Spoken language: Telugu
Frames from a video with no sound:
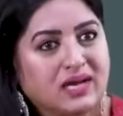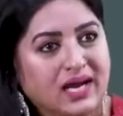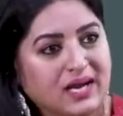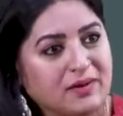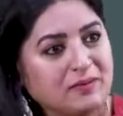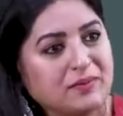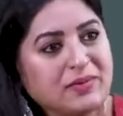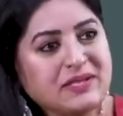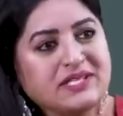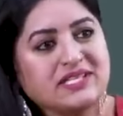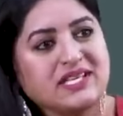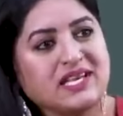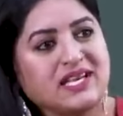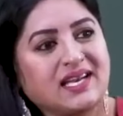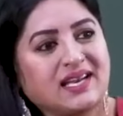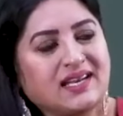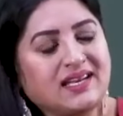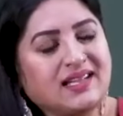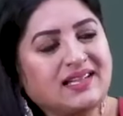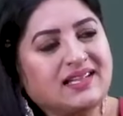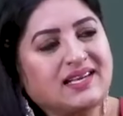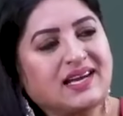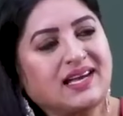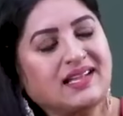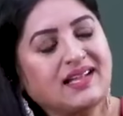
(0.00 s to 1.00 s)
కనిపించాను
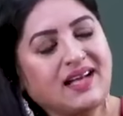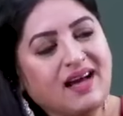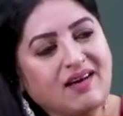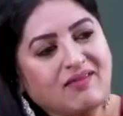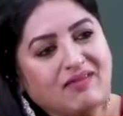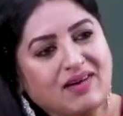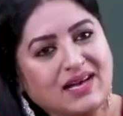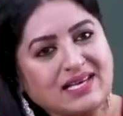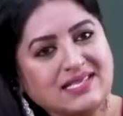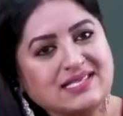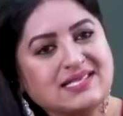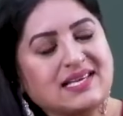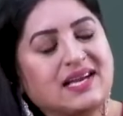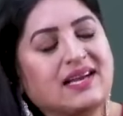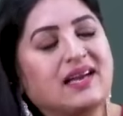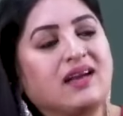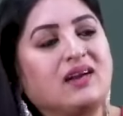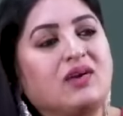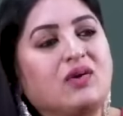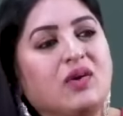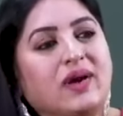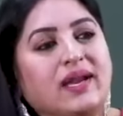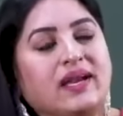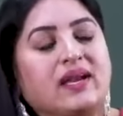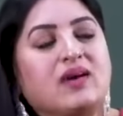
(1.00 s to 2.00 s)
అనేది కాదు ఆ వన్
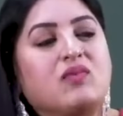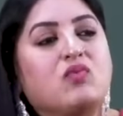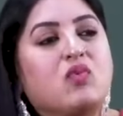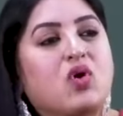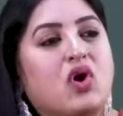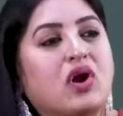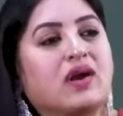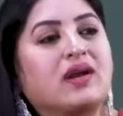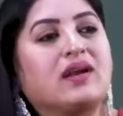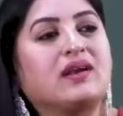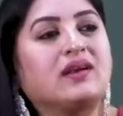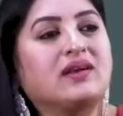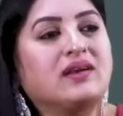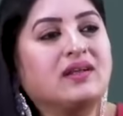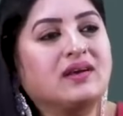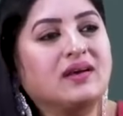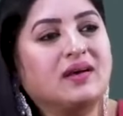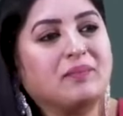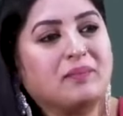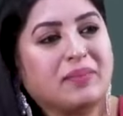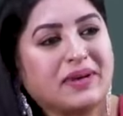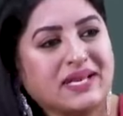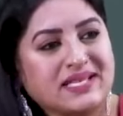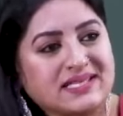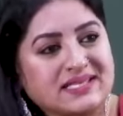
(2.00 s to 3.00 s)
సెకండ్లో అయినా వాట్
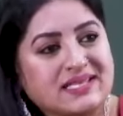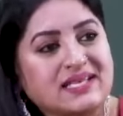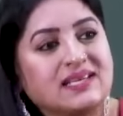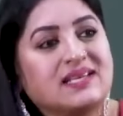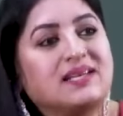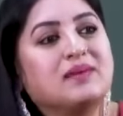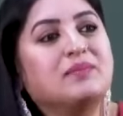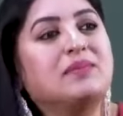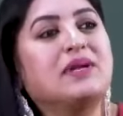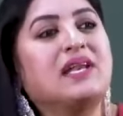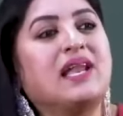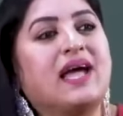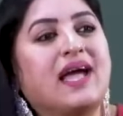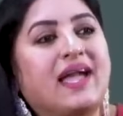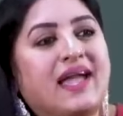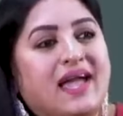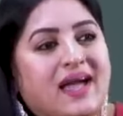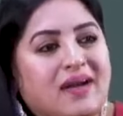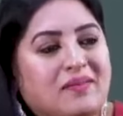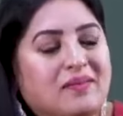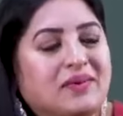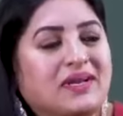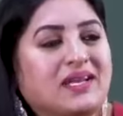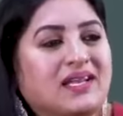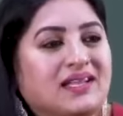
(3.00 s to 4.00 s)
ప్రజెంటబుల్
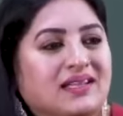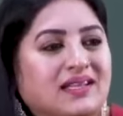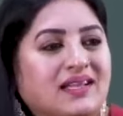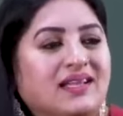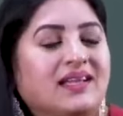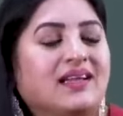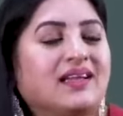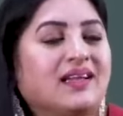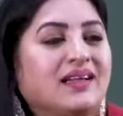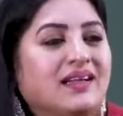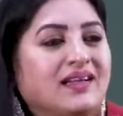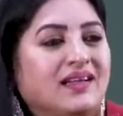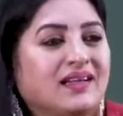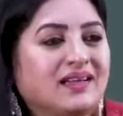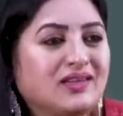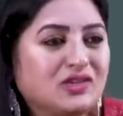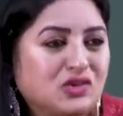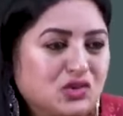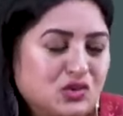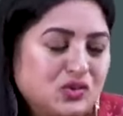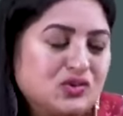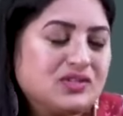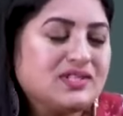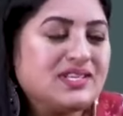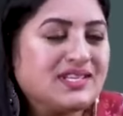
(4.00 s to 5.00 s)
అయ్యాం అనేది
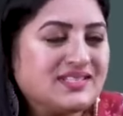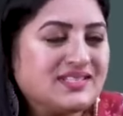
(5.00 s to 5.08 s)
చూస్